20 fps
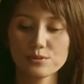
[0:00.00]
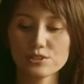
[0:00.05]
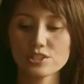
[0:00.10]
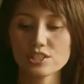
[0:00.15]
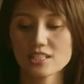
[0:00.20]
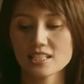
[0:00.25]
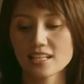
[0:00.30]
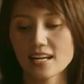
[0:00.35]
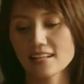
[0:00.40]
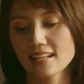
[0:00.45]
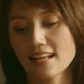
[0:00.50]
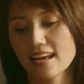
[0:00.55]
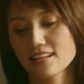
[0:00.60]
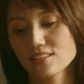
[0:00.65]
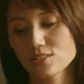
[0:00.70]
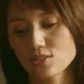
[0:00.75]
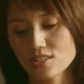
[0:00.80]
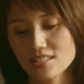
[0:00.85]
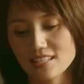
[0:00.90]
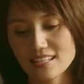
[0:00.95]
而不是
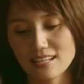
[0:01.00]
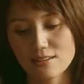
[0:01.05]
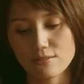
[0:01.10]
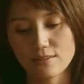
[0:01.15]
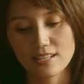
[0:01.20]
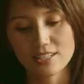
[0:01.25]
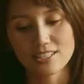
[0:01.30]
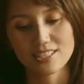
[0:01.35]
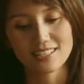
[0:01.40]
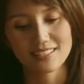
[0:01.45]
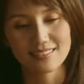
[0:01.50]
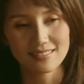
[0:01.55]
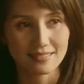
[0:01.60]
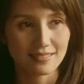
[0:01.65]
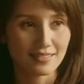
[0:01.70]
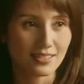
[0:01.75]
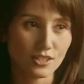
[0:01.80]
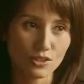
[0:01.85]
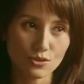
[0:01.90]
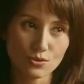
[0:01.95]
上来就自以为
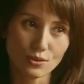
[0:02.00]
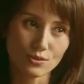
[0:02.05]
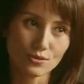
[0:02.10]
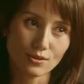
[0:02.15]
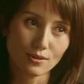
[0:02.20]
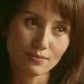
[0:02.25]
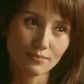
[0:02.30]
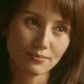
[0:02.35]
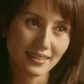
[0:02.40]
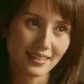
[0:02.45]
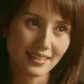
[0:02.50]
是、自作